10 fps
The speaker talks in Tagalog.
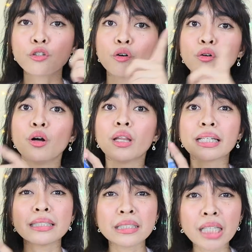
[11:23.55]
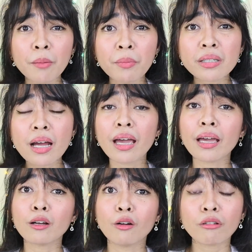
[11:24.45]
So, nagsistay ba
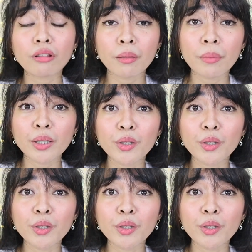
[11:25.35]
siya? Eh, cloth naman